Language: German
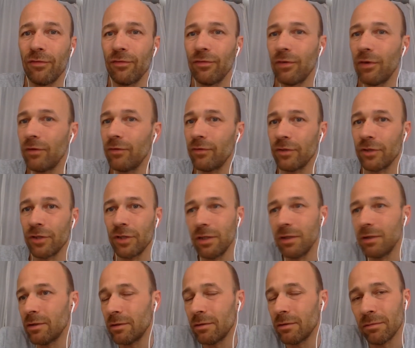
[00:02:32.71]
auf
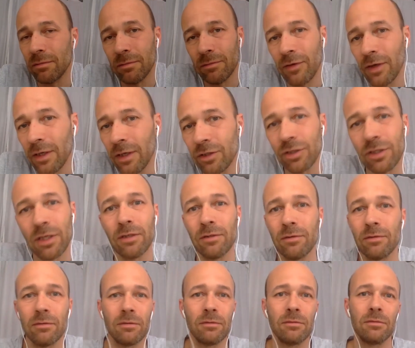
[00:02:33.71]
verschiedenen
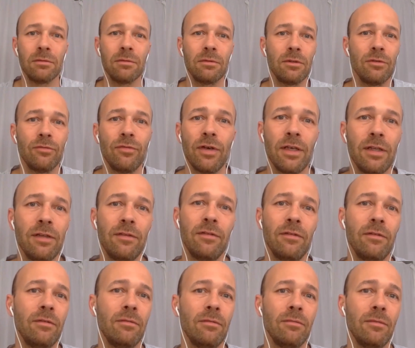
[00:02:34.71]
Veranstaltungen,
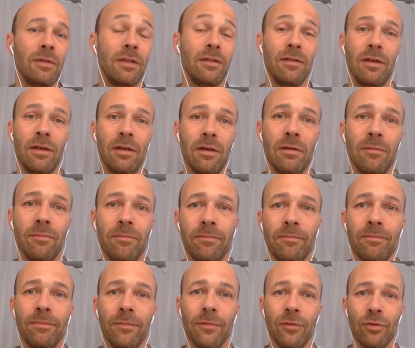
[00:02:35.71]
Konferenzen etc
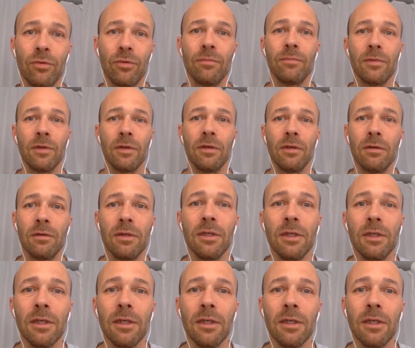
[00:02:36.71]
genau.